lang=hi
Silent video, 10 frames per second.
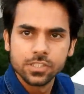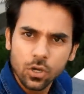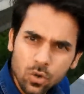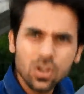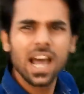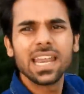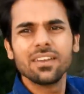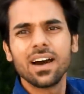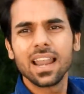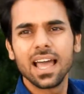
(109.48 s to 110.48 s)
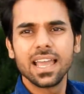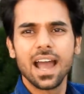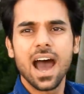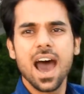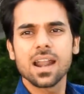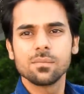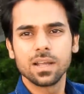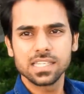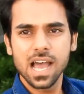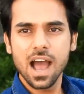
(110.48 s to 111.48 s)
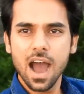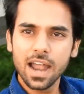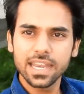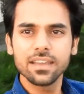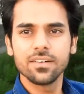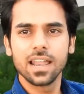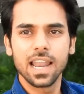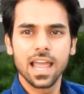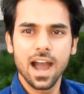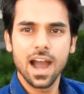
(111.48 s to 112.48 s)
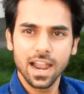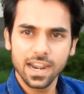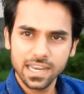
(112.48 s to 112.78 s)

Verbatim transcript: ज़रूर आने वाला है यार मज़ा आने वाला है